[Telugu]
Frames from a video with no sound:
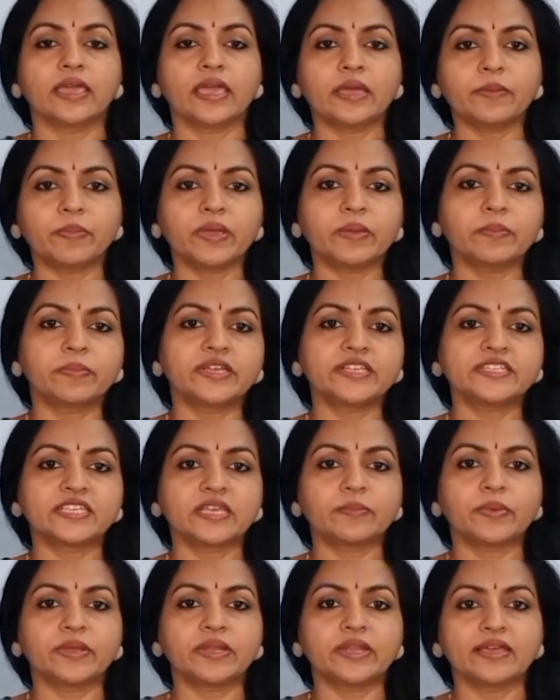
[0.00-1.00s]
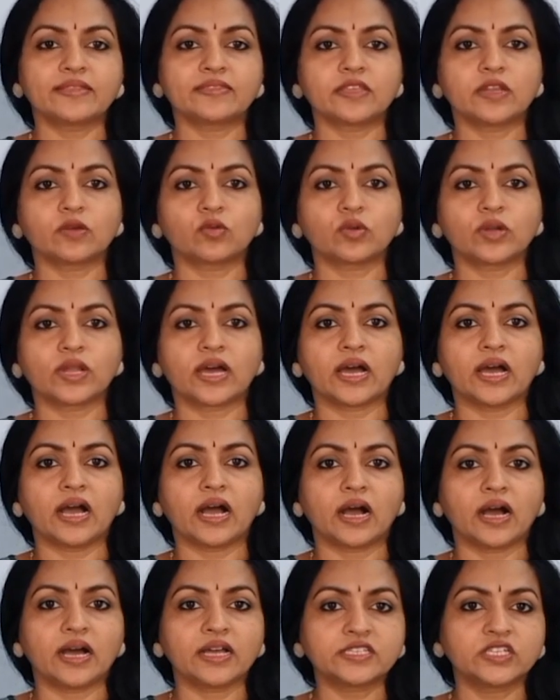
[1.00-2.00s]
ఏపీ బీజేపీ నేతలు కూడా
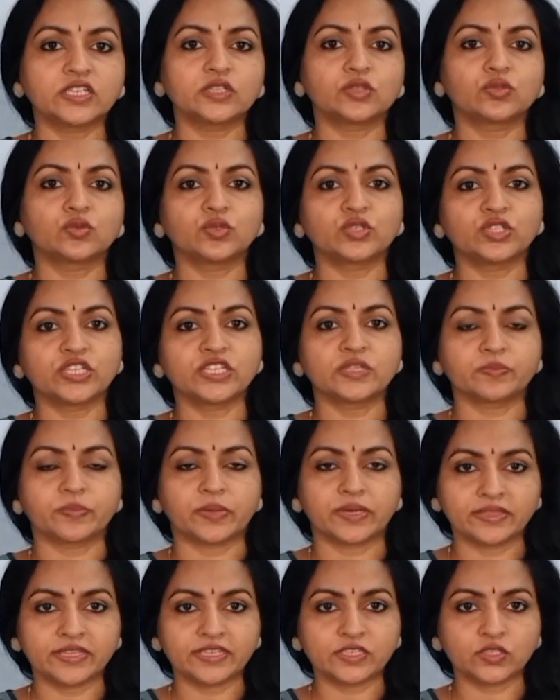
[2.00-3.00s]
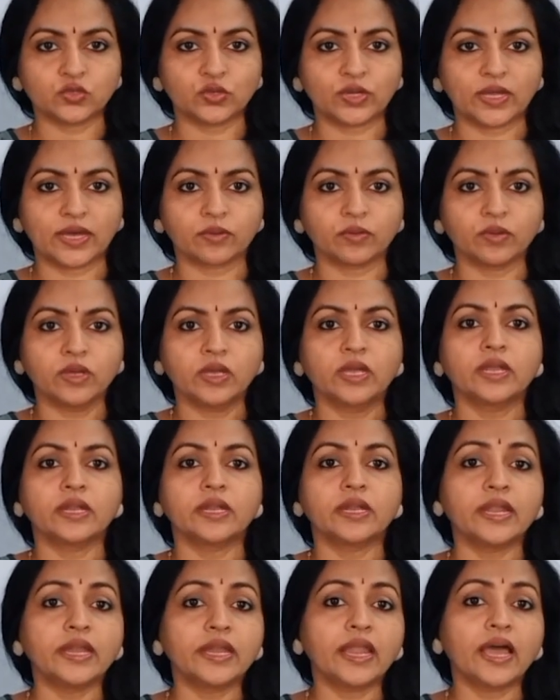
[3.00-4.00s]
ఆచితూచి స్పందిస్తున్నారు
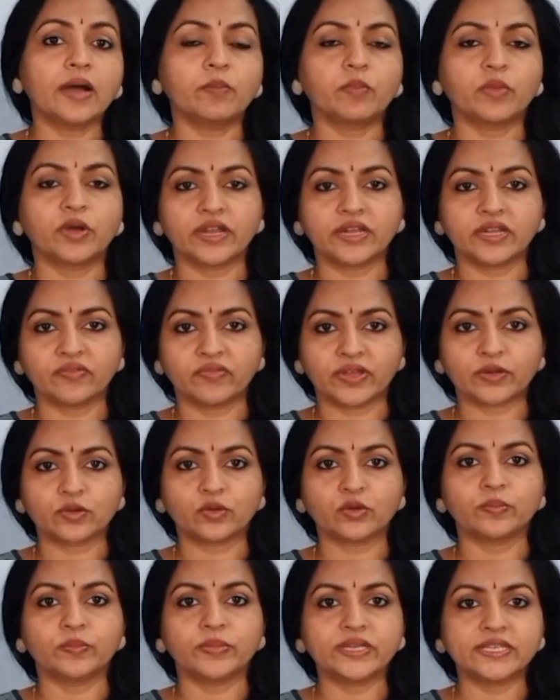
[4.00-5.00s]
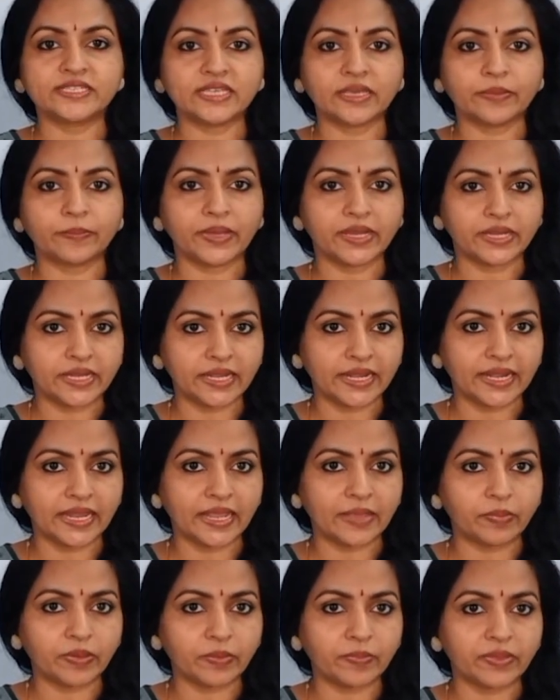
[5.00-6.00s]
నిన్న మొన్నటి వరకు బీజేపీ
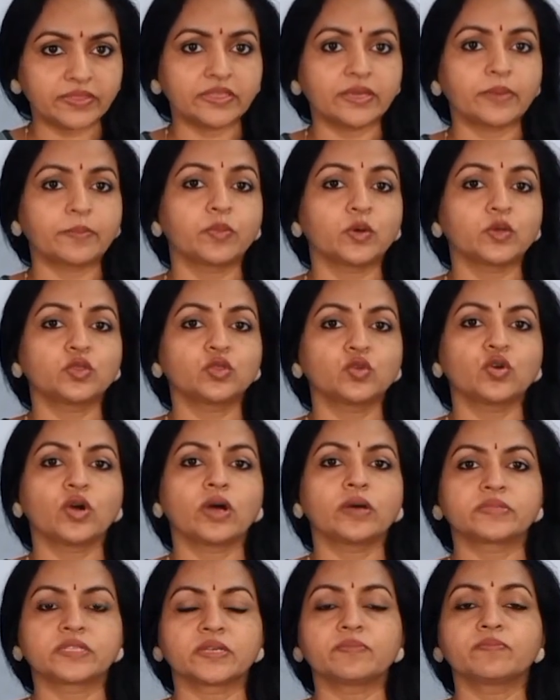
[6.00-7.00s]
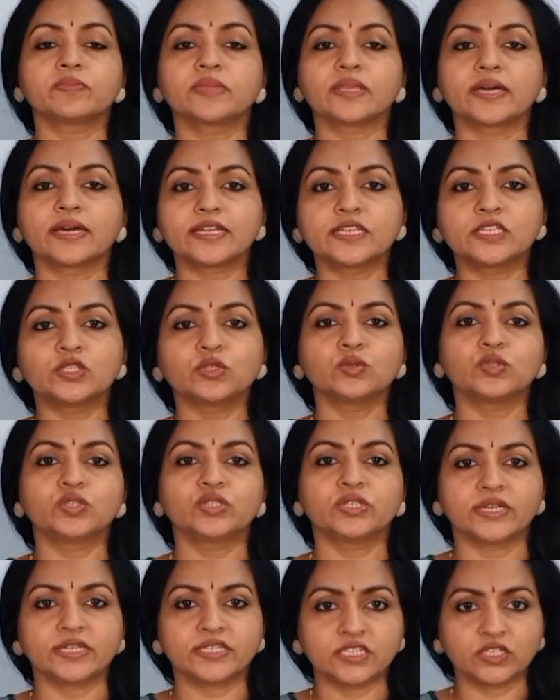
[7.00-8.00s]
టీడీపీ మధ్య పొత్తు అంశం తరచూ
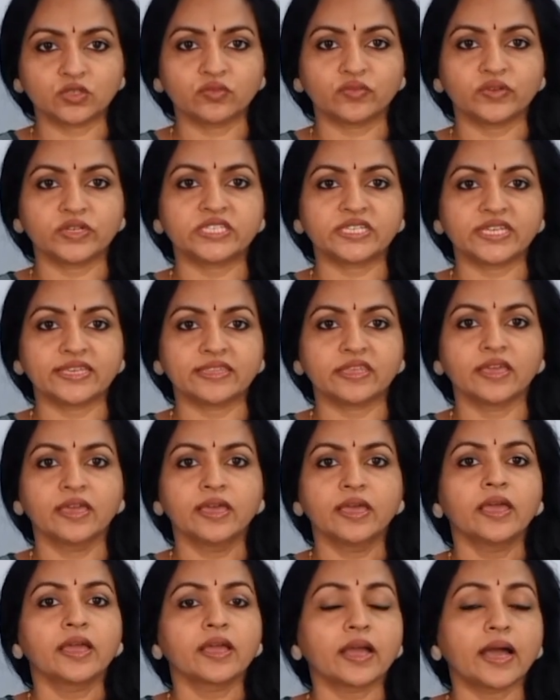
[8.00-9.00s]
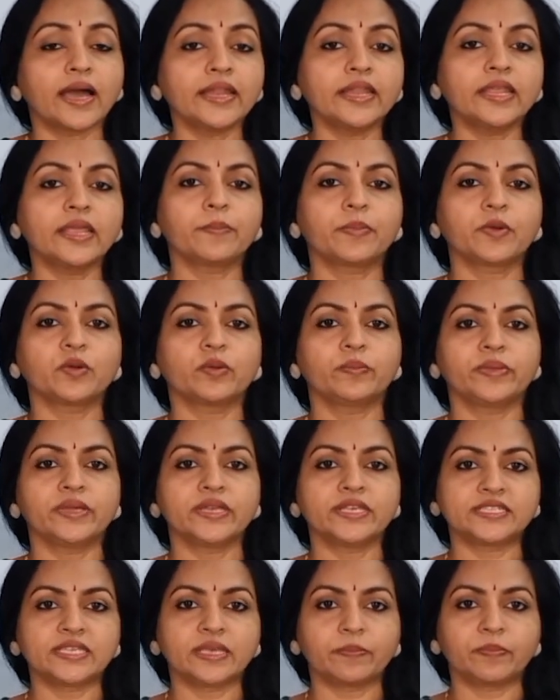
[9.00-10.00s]
చర్చకు వచ్చేది కానీ ఇప్పుడు
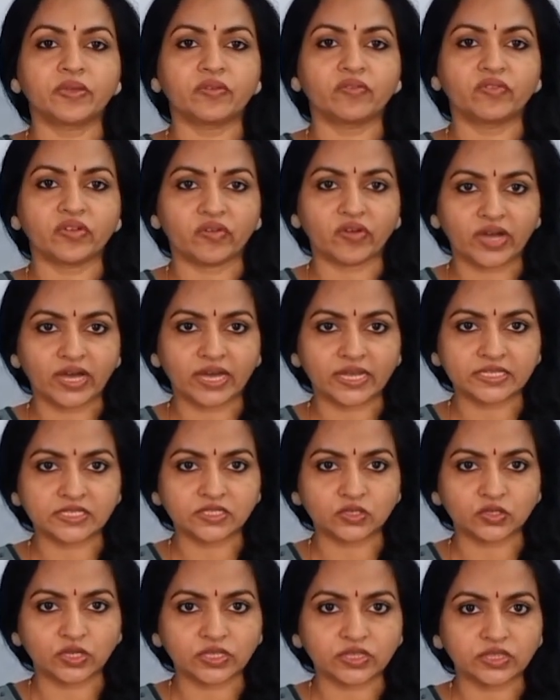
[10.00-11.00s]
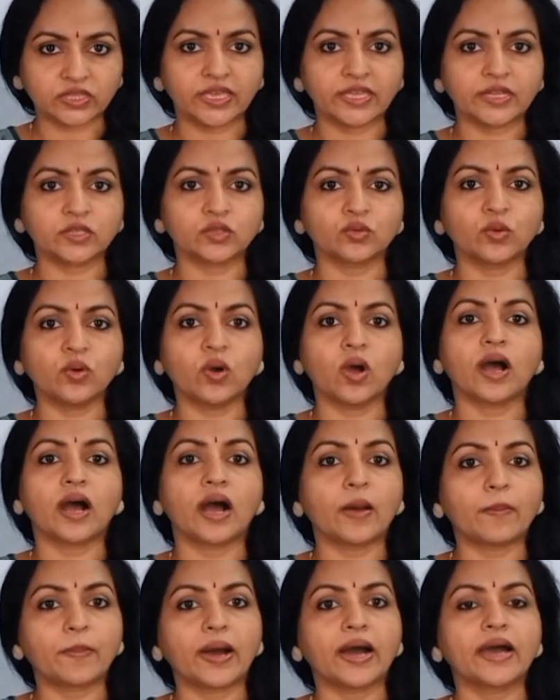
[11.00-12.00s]
బీజేపీ వ్యవహరిస్తున్న తీరుతో
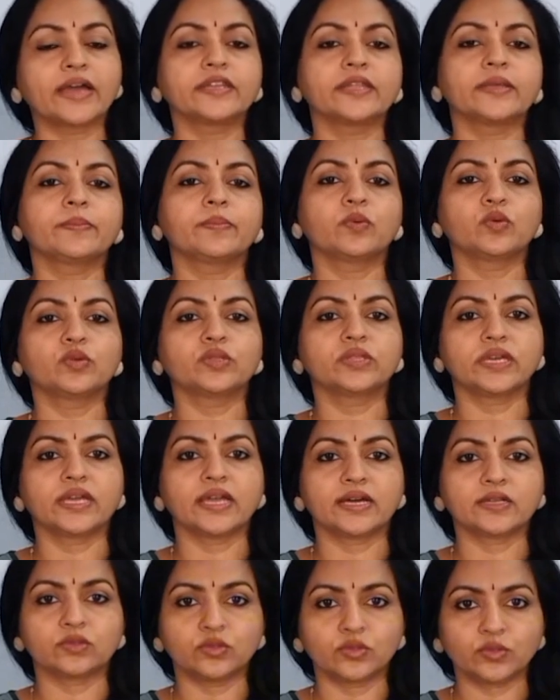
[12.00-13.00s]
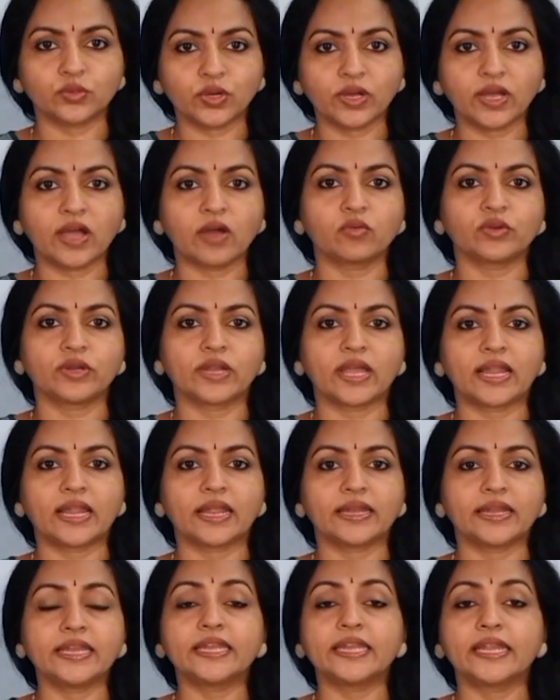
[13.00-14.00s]
ఆ పార్టీ పూర్తిగా దూరంగా
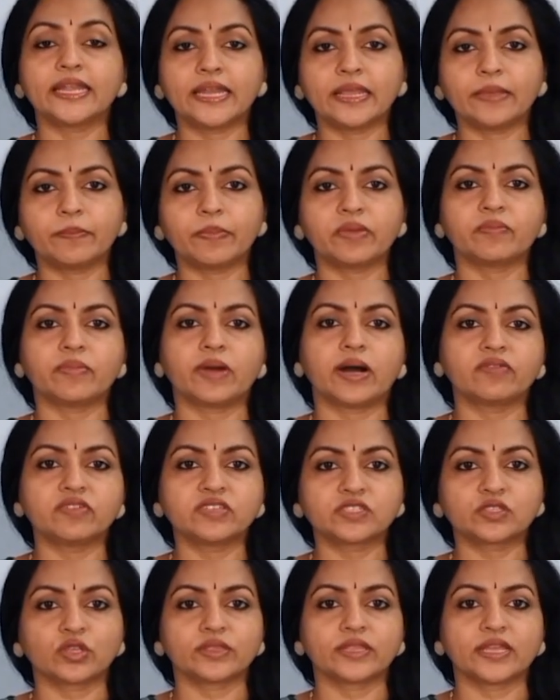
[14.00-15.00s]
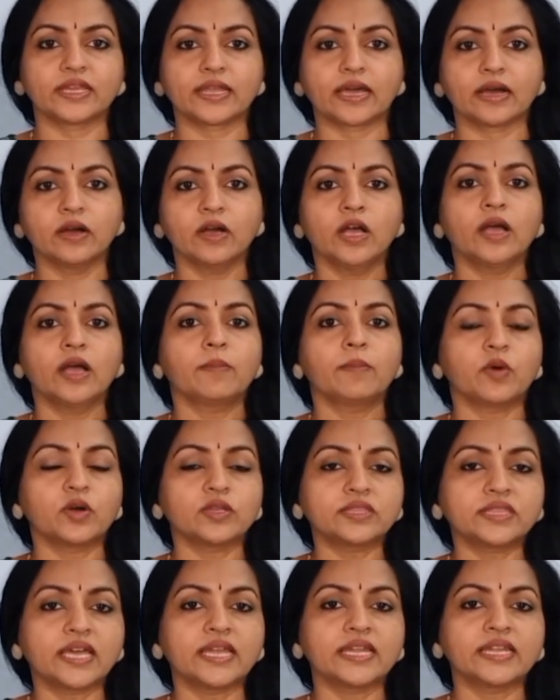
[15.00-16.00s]
ఉండాలని టీడీపీ భావిస్తోందట
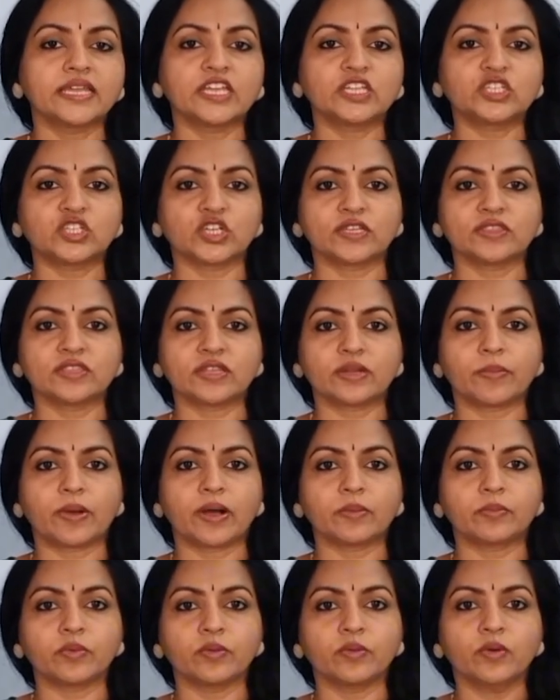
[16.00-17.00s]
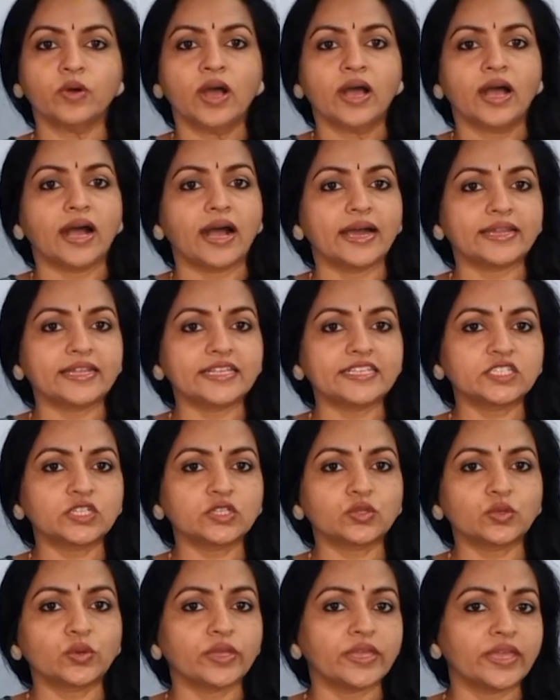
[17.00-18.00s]
మొత్తానికి చంద్రబాబు
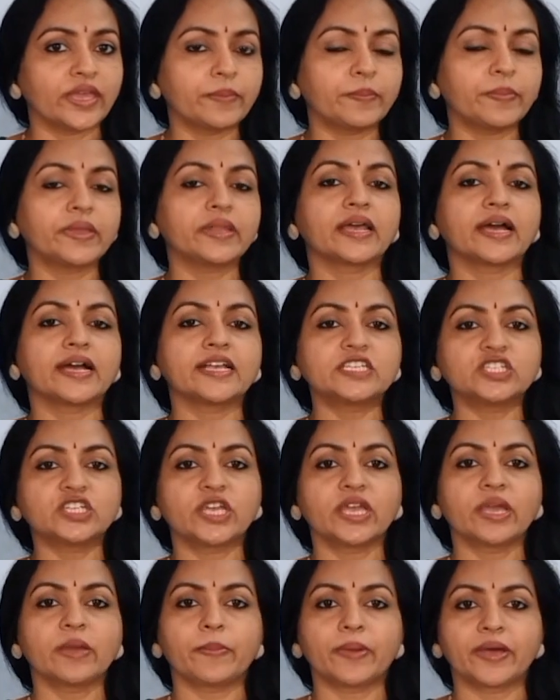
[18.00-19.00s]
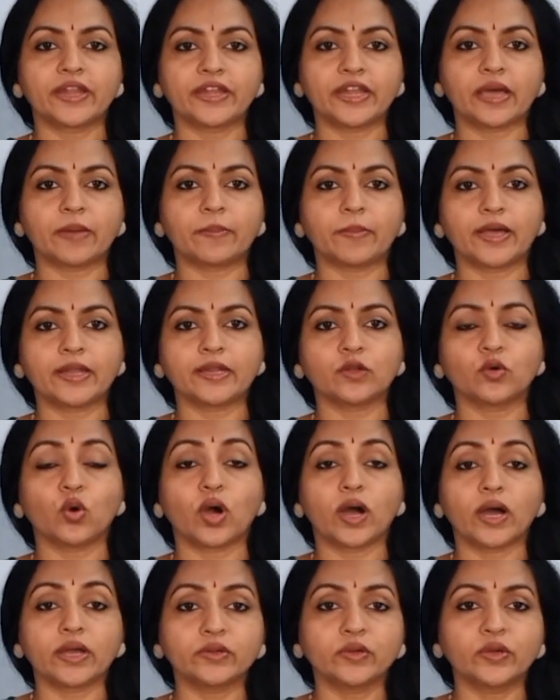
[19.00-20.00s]
అరెస్టుతో ఏపీ రాజకీయ పరిణామాల్లో
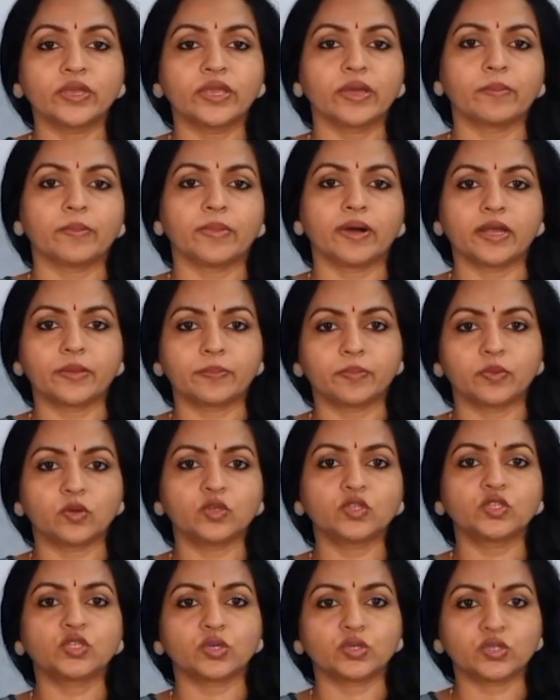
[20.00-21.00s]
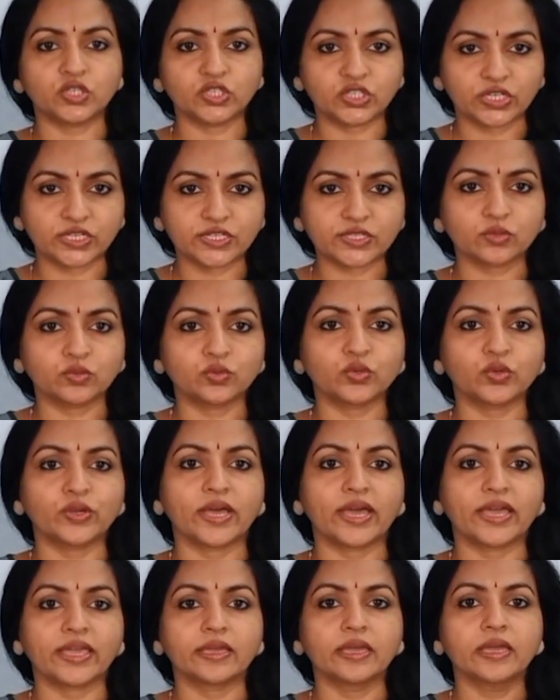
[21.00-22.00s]
అనూహ్య మార్పులు చోటు
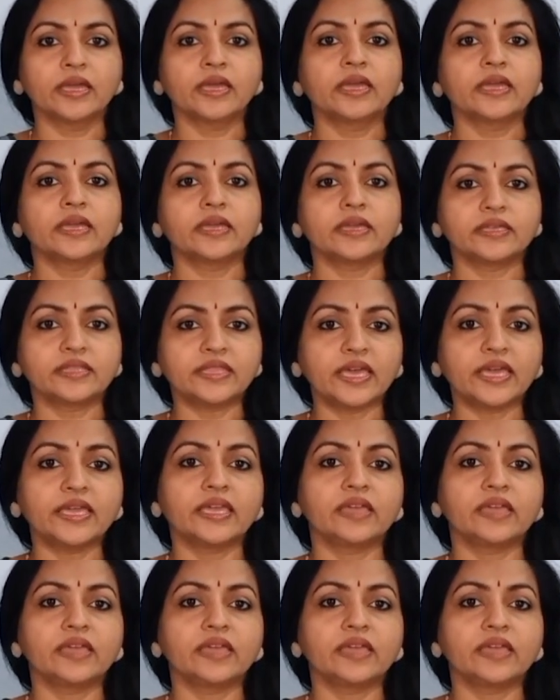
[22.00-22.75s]
చేసుకుంటున్నాయి ఇదే